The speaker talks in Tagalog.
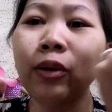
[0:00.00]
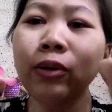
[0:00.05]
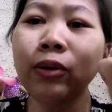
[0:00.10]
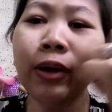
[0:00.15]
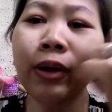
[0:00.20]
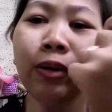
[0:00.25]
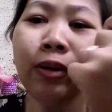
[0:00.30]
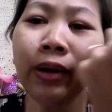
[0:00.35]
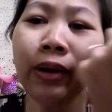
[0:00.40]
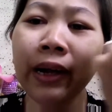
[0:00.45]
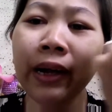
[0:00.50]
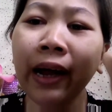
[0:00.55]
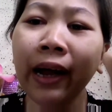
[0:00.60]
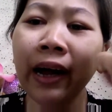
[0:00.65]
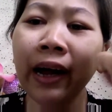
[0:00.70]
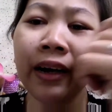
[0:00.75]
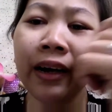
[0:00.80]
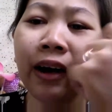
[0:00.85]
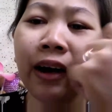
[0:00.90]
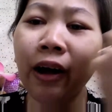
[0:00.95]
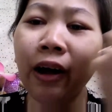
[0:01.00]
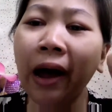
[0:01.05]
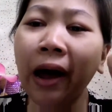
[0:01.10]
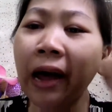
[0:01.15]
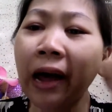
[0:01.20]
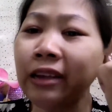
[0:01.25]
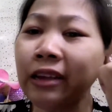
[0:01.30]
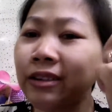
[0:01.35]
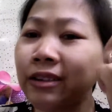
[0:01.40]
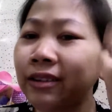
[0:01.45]
ano gano'n ka lang,
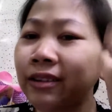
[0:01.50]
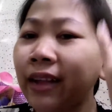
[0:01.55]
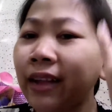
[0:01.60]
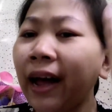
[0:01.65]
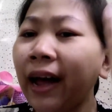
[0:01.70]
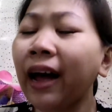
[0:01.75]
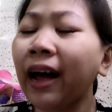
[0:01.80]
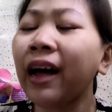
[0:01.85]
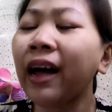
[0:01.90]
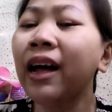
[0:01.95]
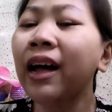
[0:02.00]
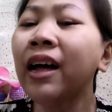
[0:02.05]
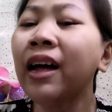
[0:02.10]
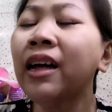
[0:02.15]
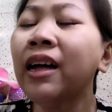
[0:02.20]
eyes na.